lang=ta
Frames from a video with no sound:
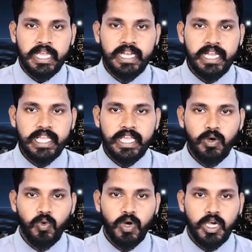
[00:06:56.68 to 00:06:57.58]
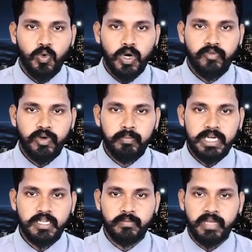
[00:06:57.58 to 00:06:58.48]
இந்நிலையில் உலக உணவு
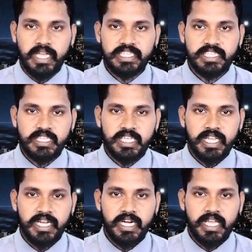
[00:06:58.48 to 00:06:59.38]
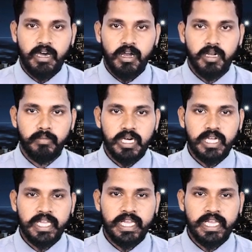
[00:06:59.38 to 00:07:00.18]
மற்றும் எரிசக்தி நெருக்கடி காரணமாக